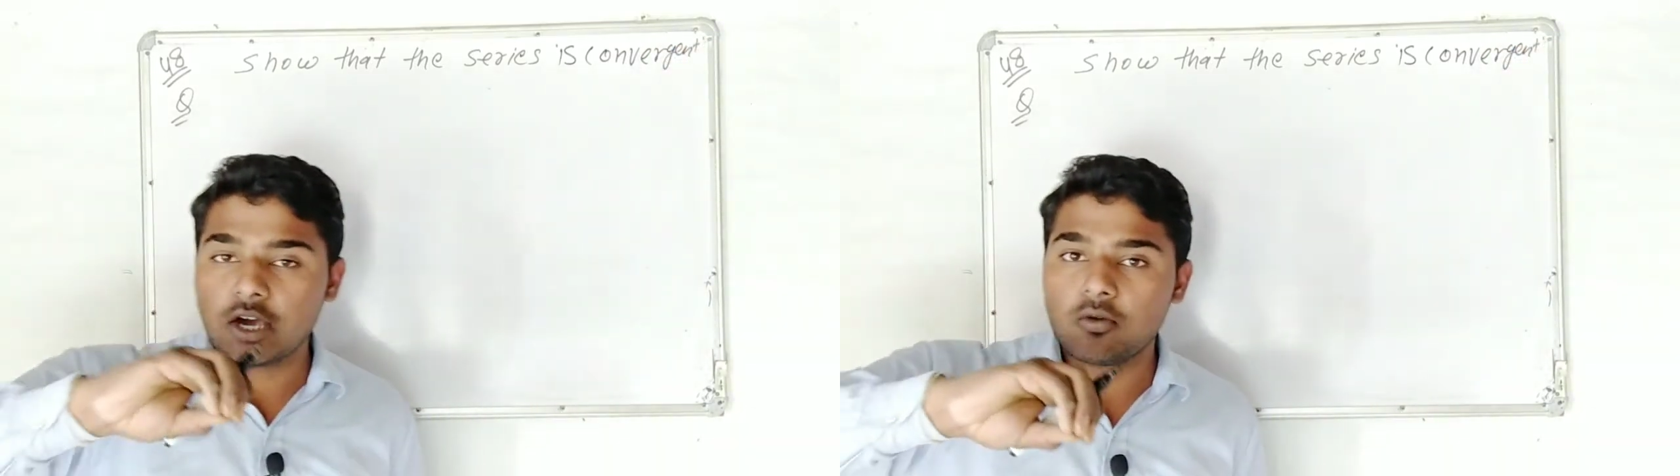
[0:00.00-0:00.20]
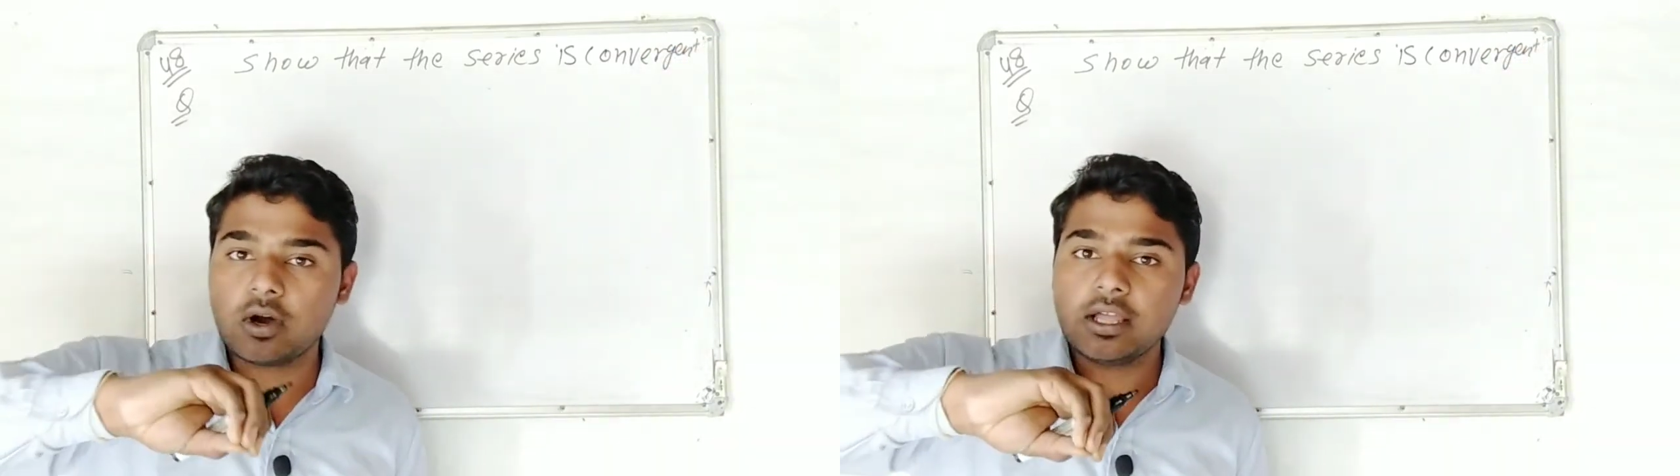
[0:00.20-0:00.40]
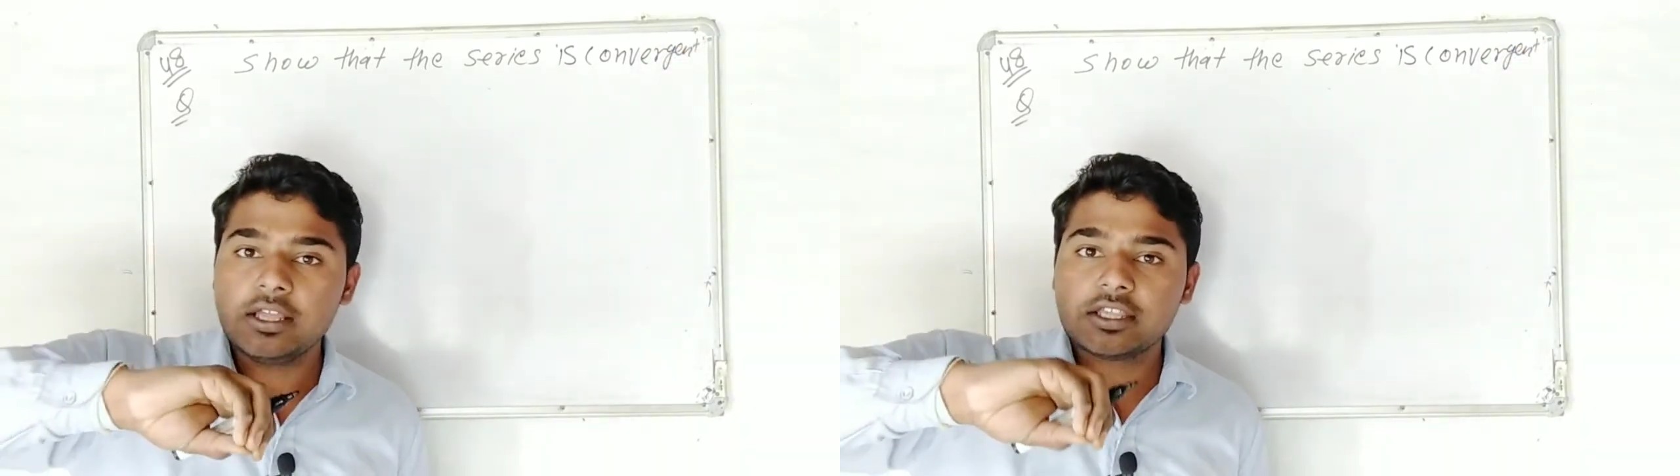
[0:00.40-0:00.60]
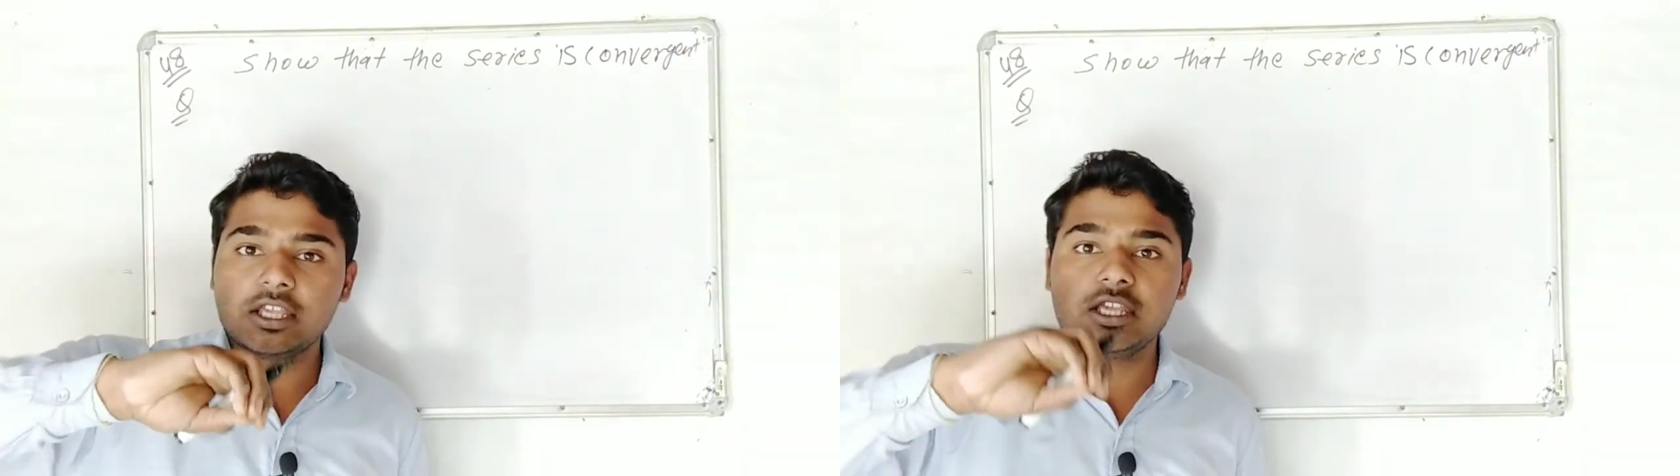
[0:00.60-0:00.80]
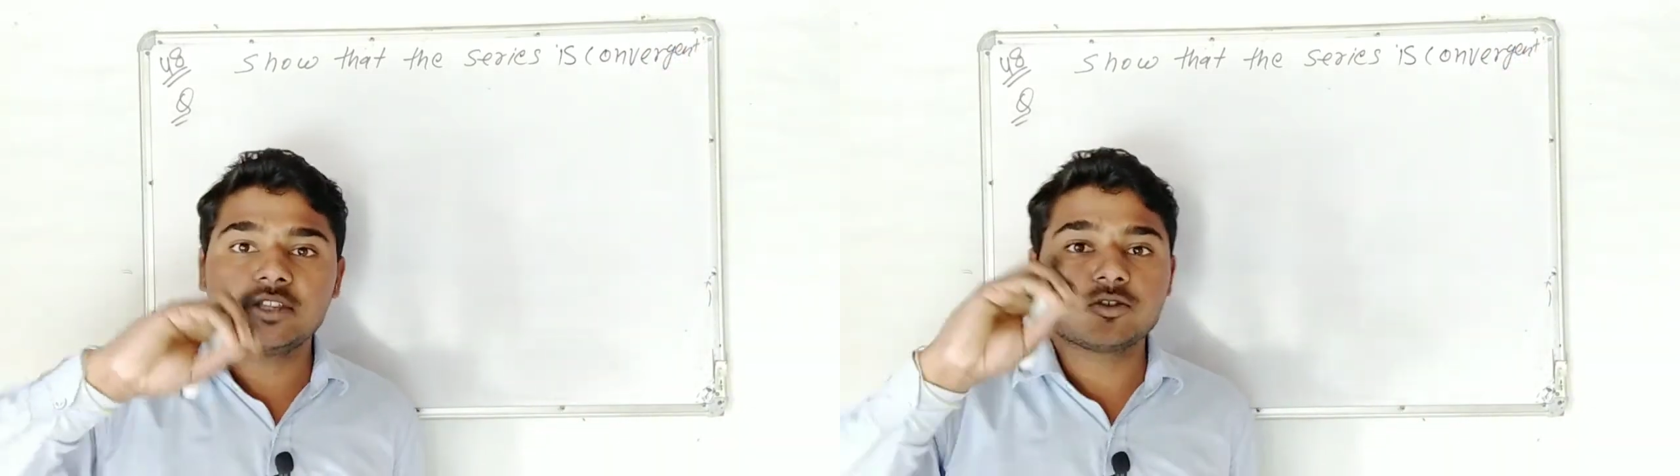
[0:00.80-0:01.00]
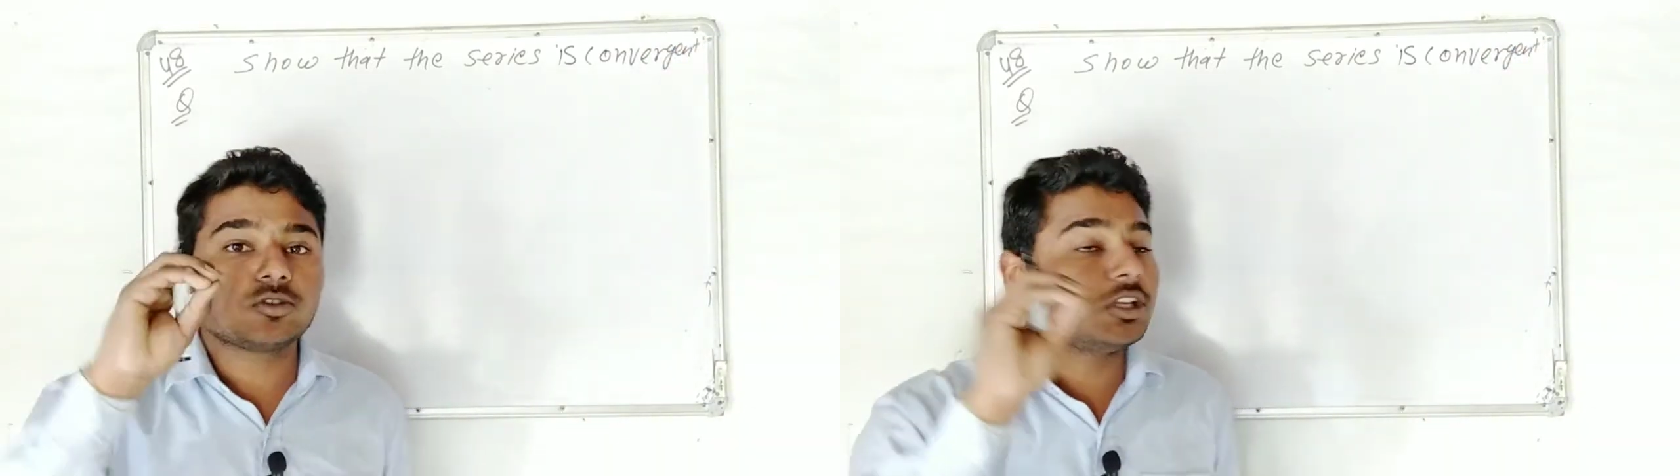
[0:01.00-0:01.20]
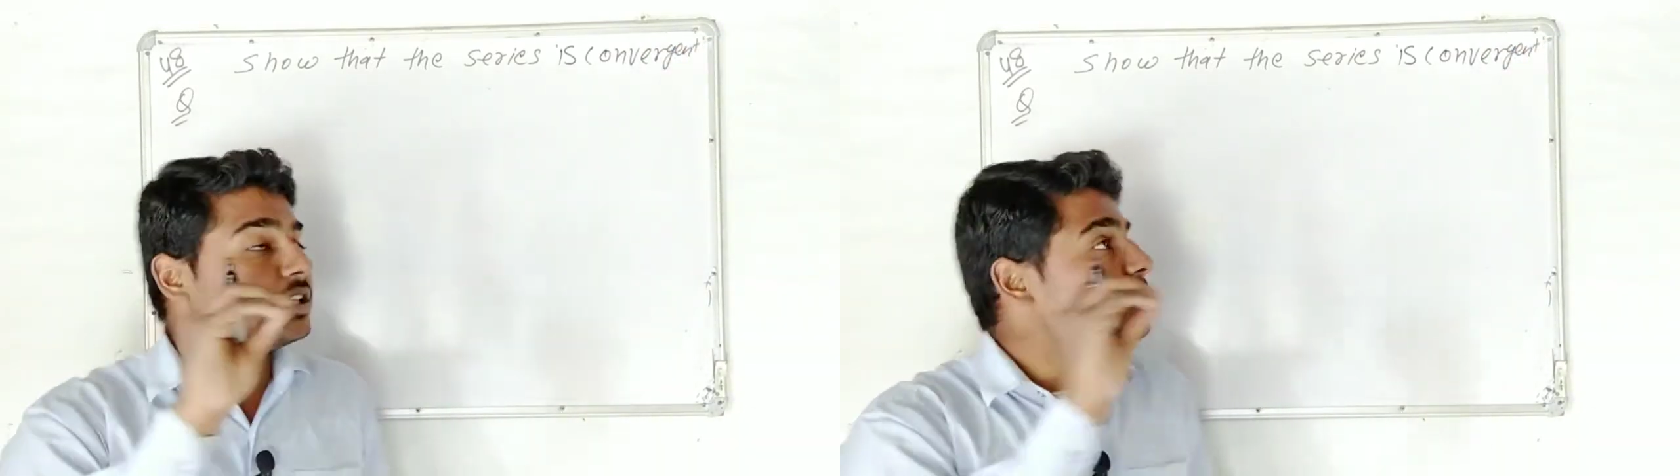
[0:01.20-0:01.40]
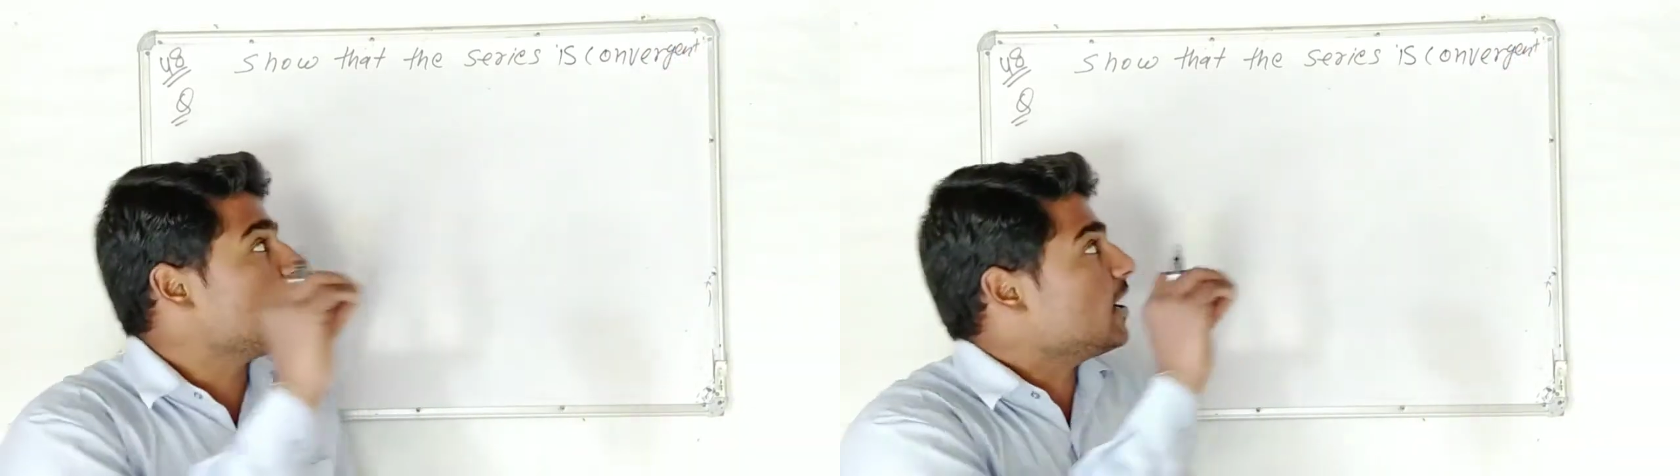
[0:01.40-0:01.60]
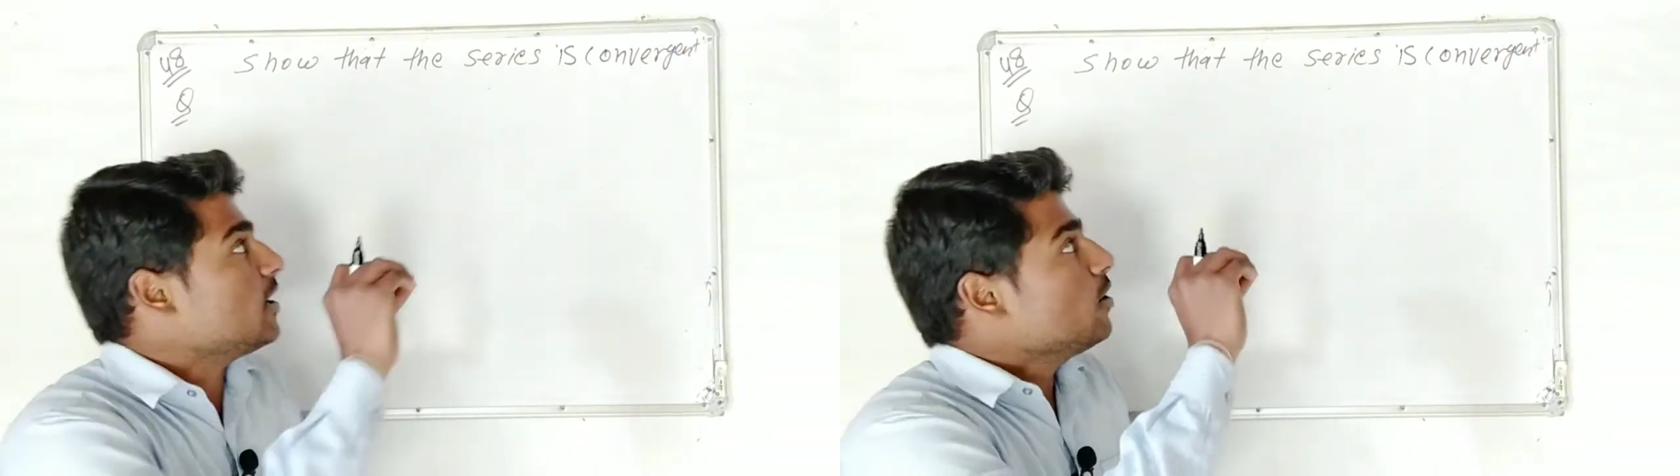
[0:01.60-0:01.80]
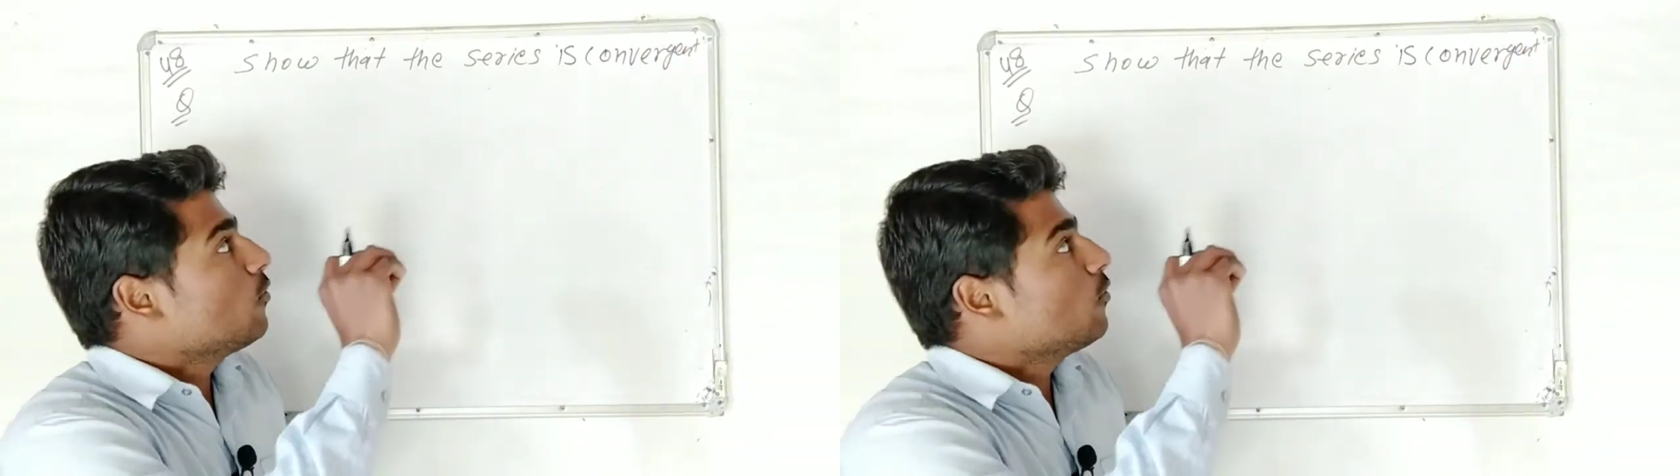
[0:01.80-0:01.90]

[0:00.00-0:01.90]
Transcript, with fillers: क्या हुआ कि ये जो सीरीज है